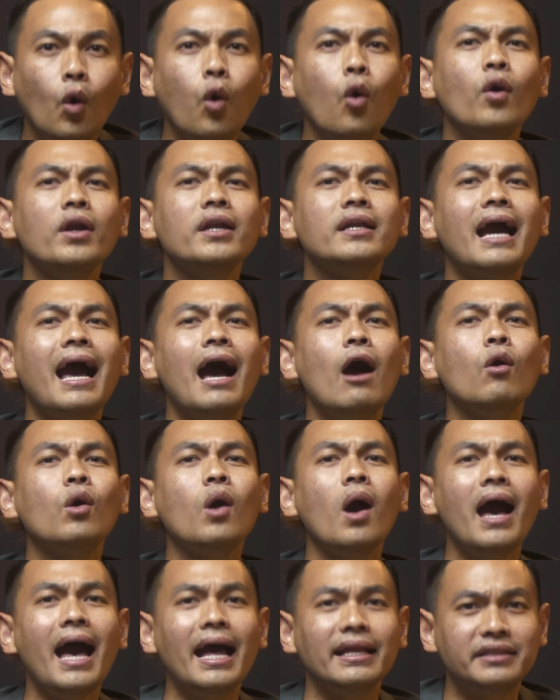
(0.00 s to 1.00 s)
คุณเขา
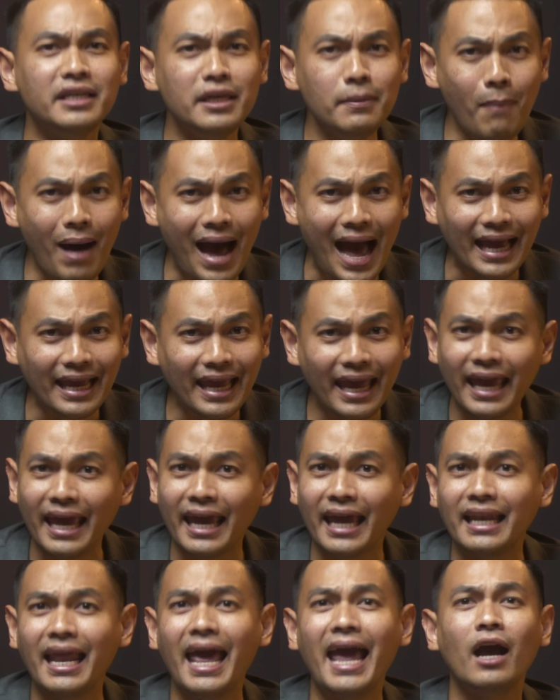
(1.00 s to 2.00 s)
ก็อธิบายเห
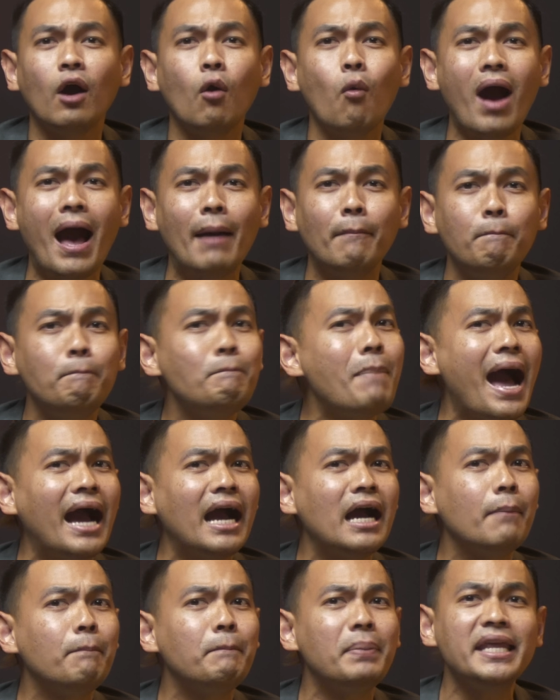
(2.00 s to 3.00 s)
ตุแห่งความปั
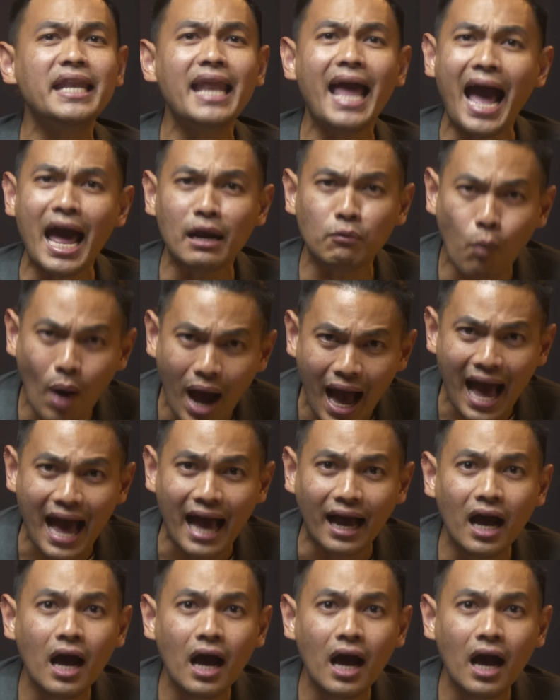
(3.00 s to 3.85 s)
งปินาศว่า